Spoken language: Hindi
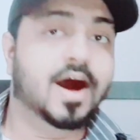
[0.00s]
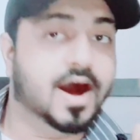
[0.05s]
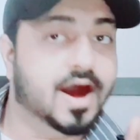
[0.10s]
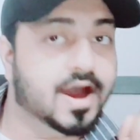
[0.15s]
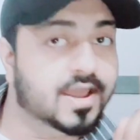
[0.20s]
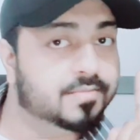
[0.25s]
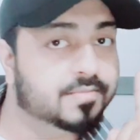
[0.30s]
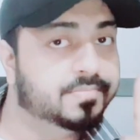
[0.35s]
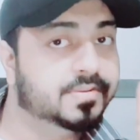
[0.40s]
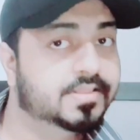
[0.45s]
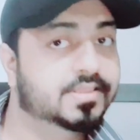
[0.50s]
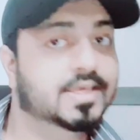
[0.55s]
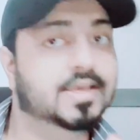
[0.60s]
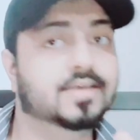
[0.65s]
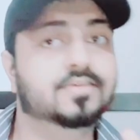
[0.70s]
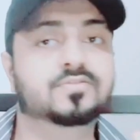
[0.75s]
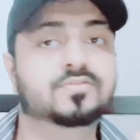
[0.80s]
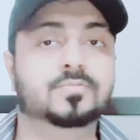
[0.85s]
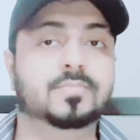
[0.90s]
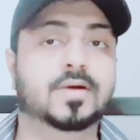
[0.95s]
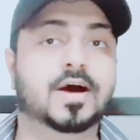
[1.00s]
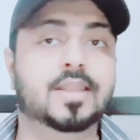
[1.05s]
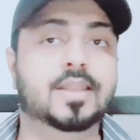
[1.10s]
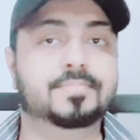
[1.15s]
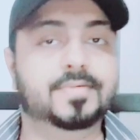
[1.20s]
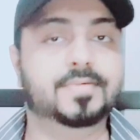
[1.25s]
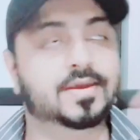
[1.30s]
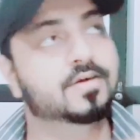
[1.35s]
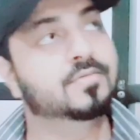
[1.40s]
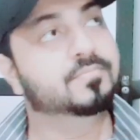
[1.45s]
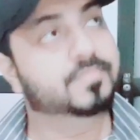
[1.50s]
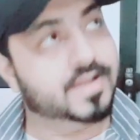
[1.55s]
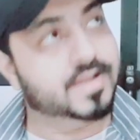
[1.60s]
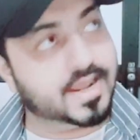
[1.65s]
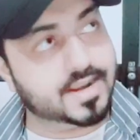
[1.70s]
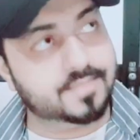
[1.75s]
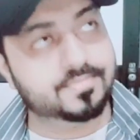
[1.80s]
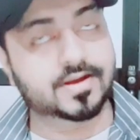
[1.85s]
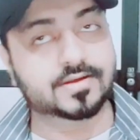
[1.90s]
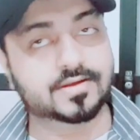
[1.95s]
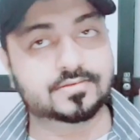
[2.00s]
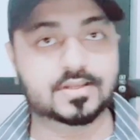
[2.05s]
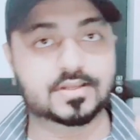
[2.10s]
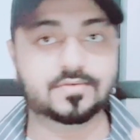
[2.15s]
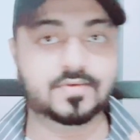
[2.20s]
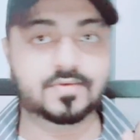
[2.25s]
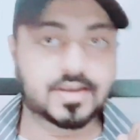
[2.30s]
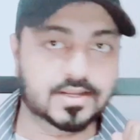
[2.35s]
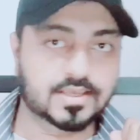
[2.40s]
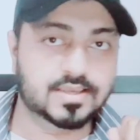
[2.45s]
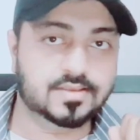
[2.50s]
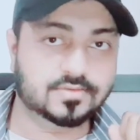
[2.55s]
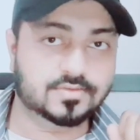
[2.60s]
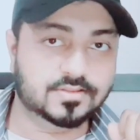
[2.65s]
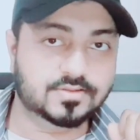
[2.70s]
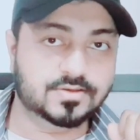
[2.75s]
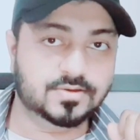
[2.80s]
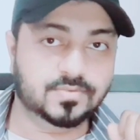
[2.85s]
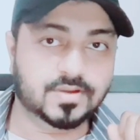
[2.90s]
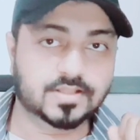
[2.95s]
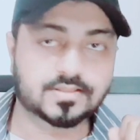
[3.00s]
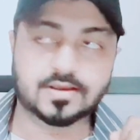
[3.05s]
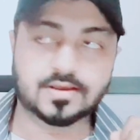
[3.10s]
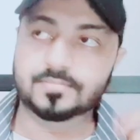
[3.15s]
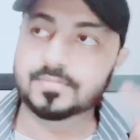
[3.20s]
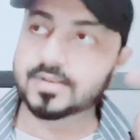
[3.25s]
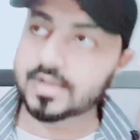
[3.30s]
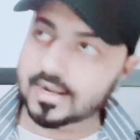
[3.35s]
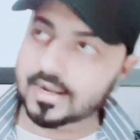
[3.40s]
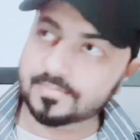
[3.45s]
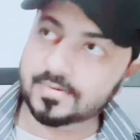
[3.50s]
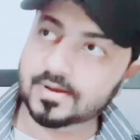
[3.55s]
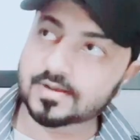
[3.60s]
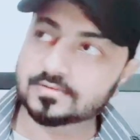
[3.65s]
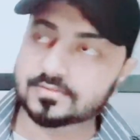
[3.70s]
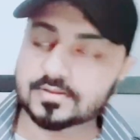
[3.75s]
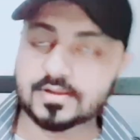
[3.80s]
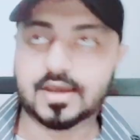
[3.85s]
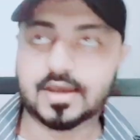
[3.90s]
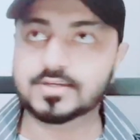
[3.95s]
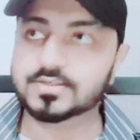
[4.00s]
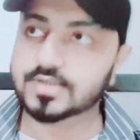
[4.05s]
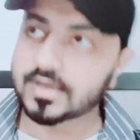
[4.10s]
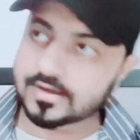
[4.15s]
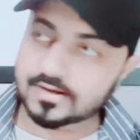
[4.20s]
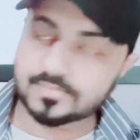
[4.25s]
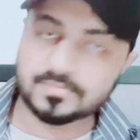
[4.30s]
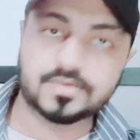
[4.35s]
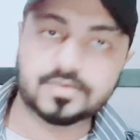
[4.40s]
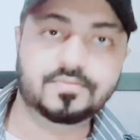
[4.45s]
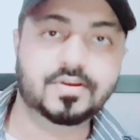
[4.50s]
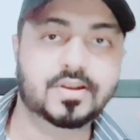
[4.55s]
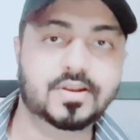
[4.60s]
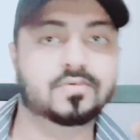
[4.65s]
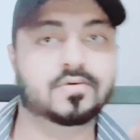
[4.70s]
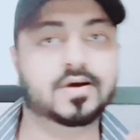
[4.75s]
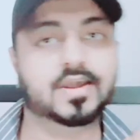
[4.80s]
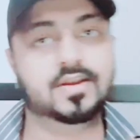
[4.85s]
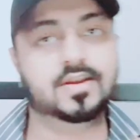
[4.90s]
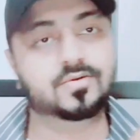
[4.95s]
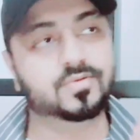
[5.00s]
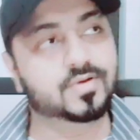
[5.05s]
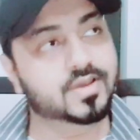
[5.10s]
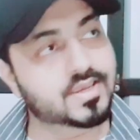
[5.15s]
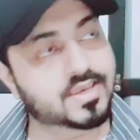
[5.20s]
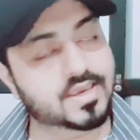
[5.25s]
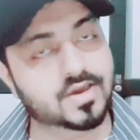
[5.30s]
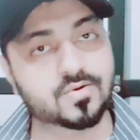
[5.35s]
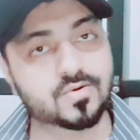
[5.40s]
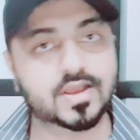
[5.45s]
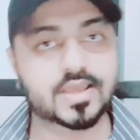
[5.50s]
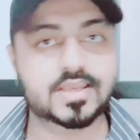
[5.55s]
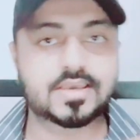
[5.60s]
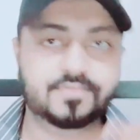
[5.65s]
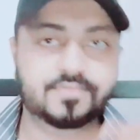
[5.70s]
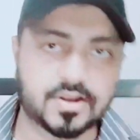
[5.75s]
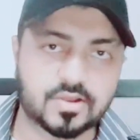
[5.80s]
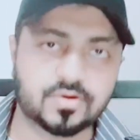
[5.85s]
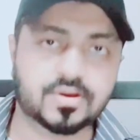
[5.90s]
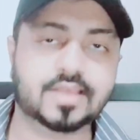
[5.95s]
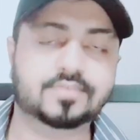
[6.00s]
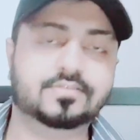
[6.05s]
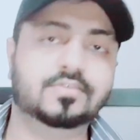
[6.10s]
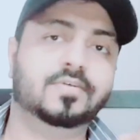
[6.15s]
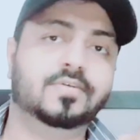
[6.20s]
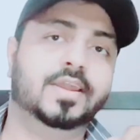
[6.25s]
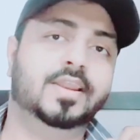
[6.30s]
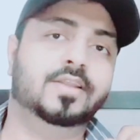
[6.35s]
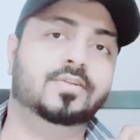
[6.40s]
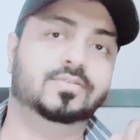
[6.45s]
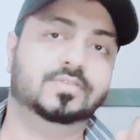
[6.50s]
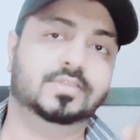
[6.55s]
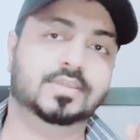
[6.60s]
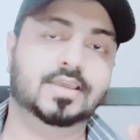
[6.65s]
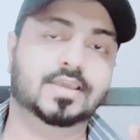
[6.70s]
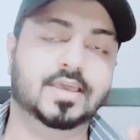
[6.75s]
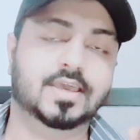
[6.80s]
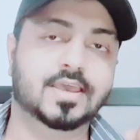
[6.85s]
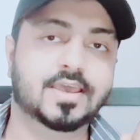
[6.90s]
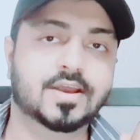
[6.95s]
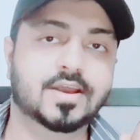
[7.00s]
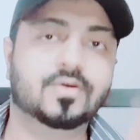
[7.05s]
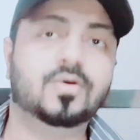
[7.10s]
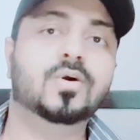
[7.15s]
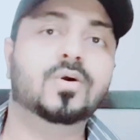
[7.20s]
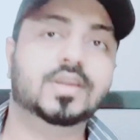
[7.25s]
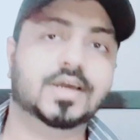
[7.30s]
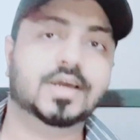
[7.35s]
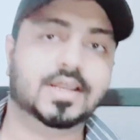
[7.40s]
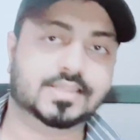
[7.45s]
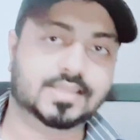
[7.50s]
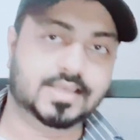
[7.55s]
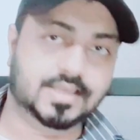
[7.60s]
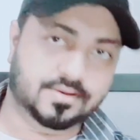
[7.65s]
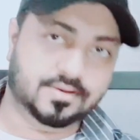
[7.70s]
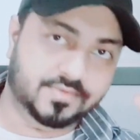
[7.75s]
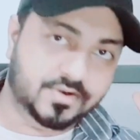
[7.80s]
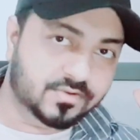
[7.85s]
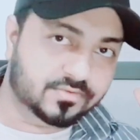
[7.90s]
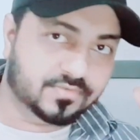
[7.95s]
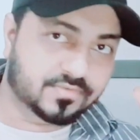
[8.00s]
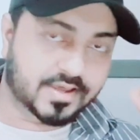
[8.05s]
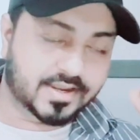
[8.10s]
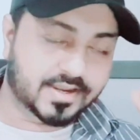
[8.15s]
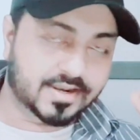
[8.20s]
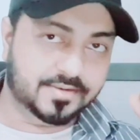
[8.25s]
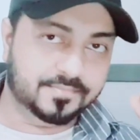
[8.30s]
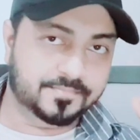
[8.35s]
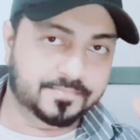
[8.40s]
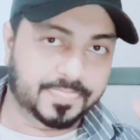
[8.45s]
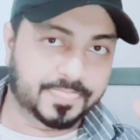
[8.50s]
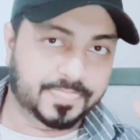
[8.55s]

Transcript: हर बंदे की जुबान पे मीनार पाकिस्तान वाली लड़की के साथ ये हुआ था मीनार पाकिस्तान आयशा अक्रम की वीडियो वायरल होगी ये हो गया ये वीडियो कैसे वायरल होती हैं कौन करता है ये वीडियोज़ वायरल